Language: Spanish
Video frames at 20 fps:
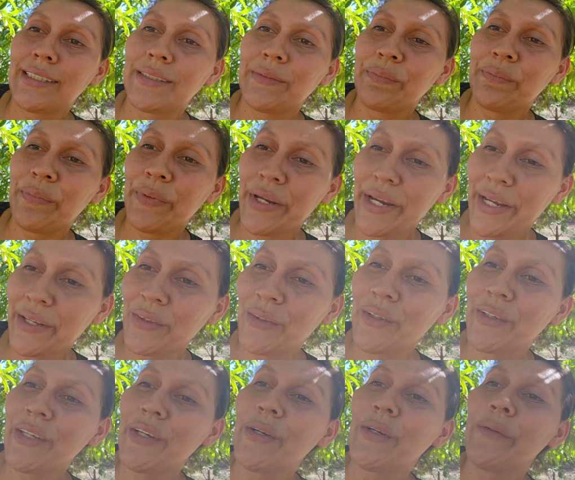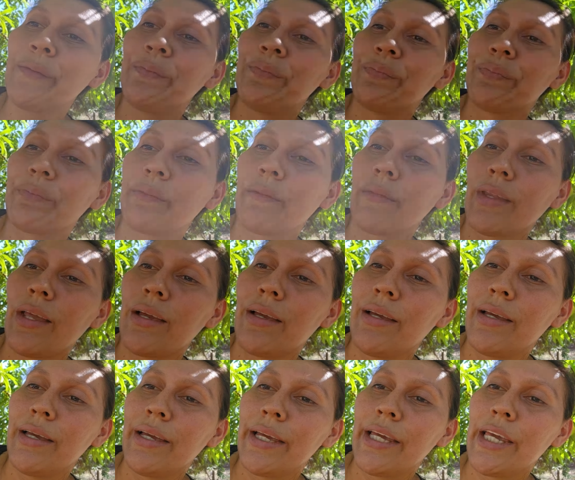viendo, dijo.
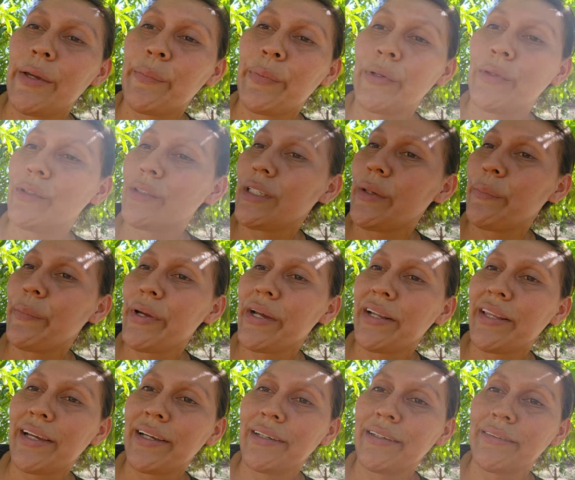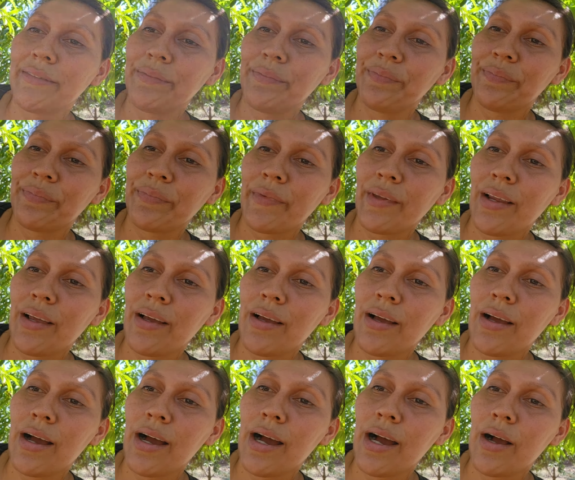Y pues no se pierdan
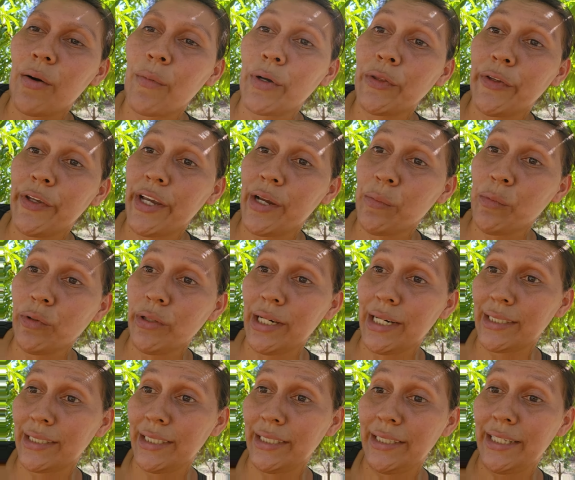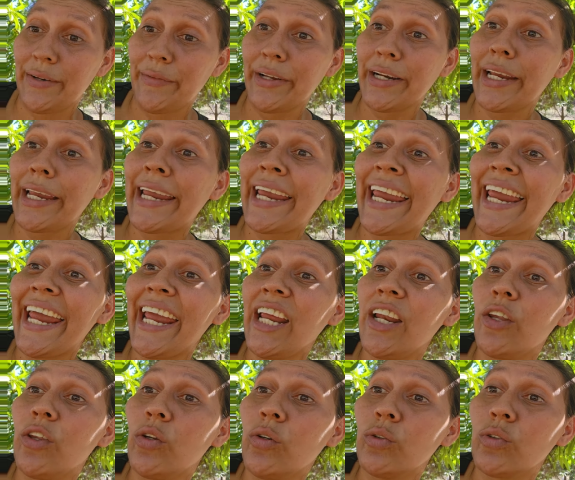a ah, cuando lleguemos de la Cindy a ver qué
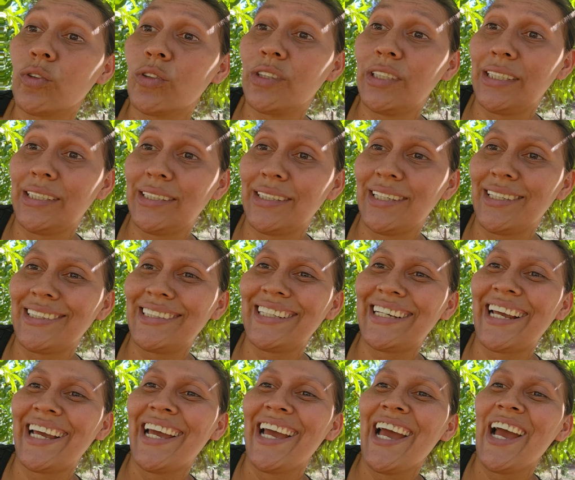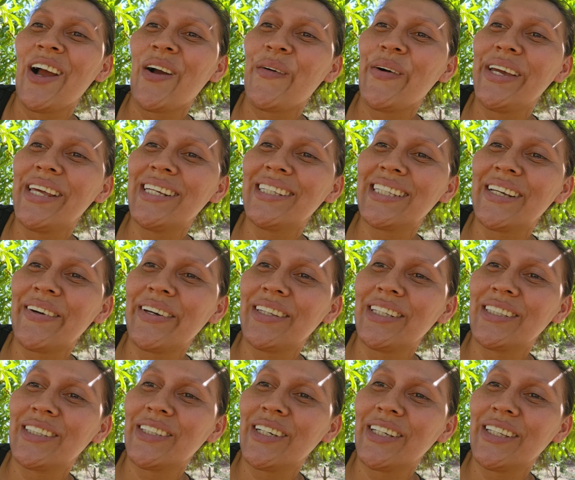nos dice. Así que cuídense,
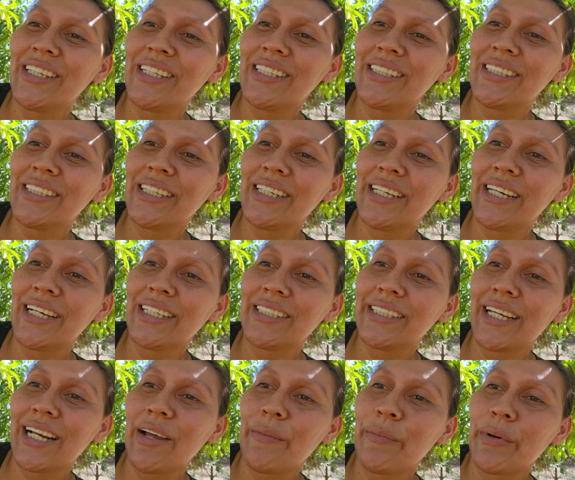bendiciones y hasta la